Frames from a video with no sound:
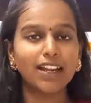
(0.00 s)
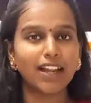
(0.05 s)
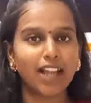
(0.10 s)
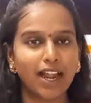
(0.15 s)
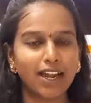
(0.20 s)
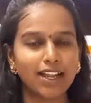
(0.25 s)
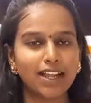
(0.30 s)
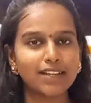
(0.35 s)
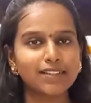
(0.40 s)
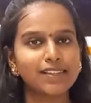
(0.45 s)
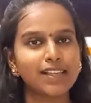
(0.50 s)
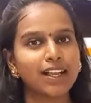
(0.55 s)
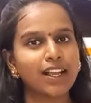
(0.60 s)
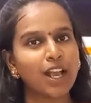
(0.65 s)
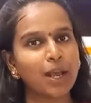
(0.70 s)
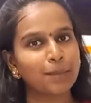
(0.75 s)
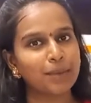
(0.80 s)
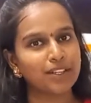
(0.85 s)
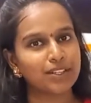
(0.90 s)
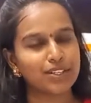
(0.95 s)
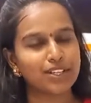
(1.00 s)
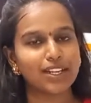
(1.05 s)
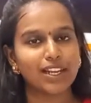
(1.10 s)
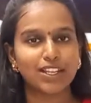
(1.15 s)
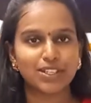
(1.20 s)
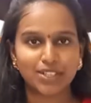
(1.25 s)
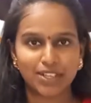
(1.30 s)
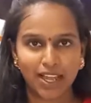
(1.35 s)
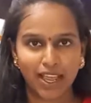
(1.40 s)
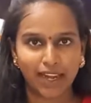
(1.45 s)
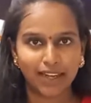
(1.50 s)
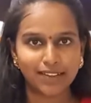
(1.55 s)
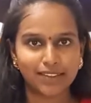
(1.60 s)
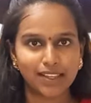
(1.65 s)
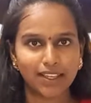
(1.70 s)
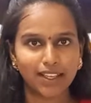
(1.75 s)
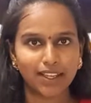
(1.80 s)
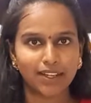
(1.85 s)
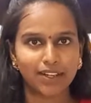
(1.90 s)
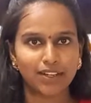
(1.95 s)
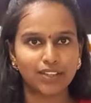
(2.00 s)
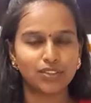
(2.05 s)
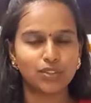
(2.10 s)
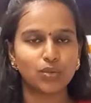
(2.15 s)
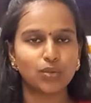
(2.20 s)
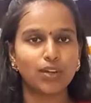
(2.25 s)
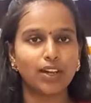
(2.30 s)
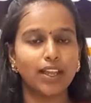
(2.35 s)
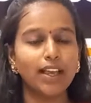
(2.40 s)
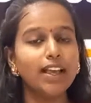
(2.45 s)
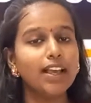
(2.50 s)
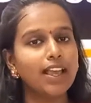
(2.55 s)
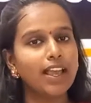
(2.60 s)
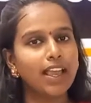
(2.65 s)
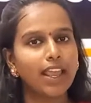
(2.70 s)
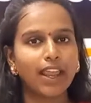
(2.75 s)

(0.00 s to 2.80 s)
நாடார் சங்கா மெட்ரிகுலேஷன் ஹையர் செகண்டரி ஸ்கூலில்